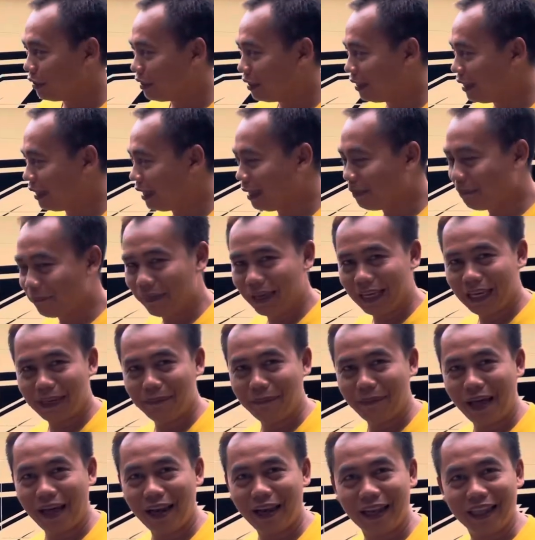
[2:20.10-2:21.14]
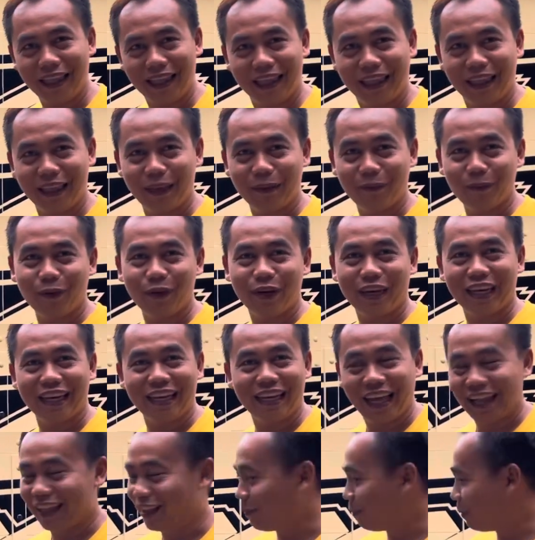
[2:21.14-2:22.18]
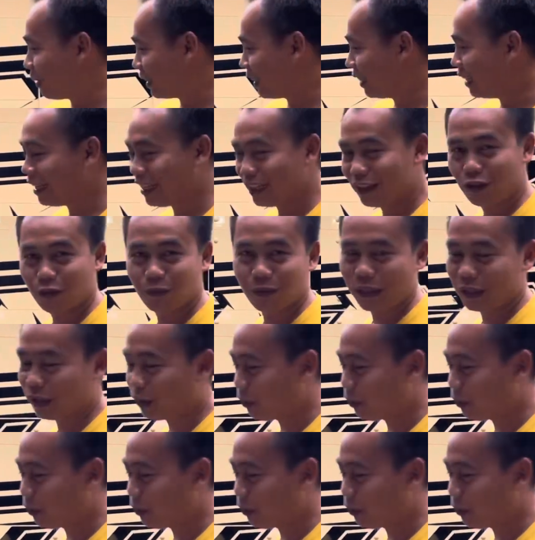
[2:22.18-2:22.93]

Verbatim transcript: seminimalis mungkin ya seperti ini cuman